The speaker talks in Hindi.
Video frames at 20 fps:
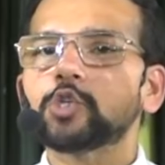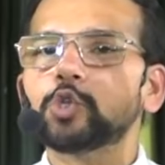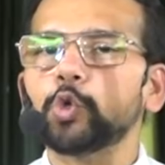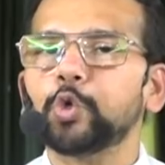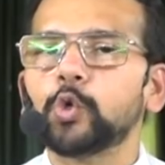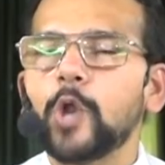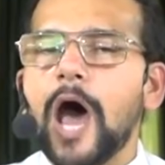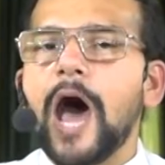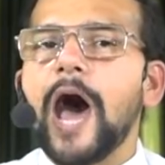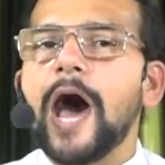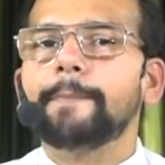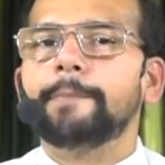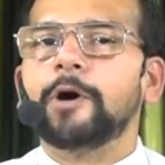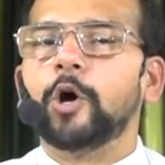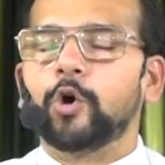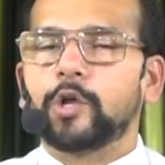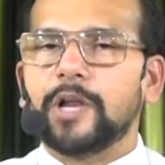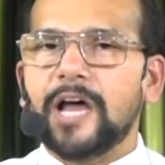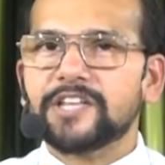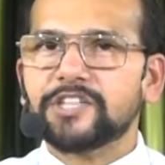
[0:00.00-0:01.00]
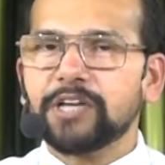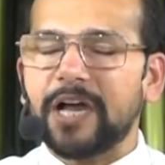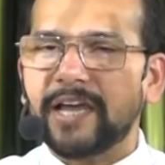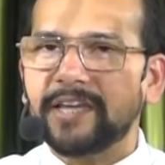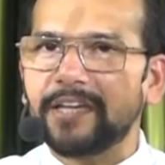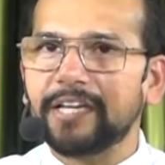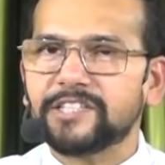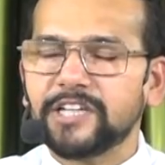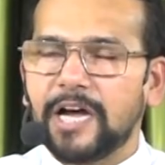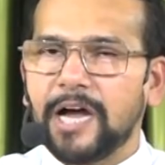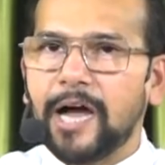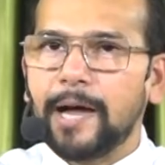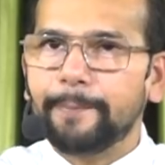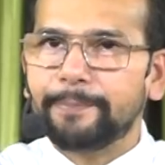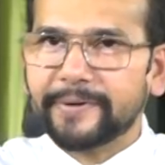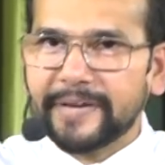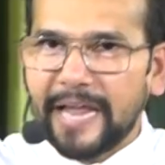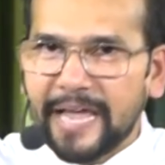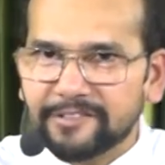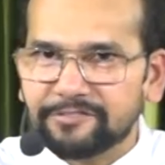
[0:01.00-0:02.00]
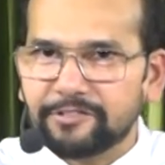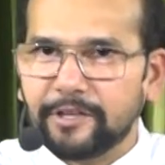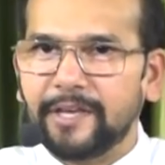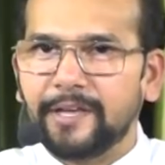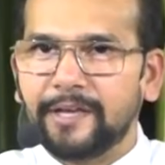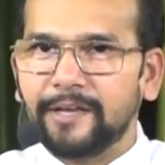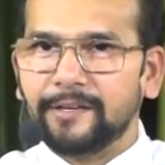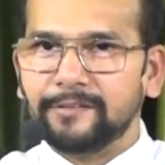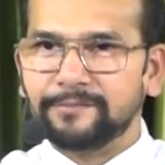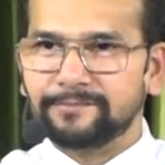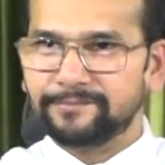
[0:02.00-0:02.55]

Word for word: सुनाम होना चाहिए जहां आप रहते हैं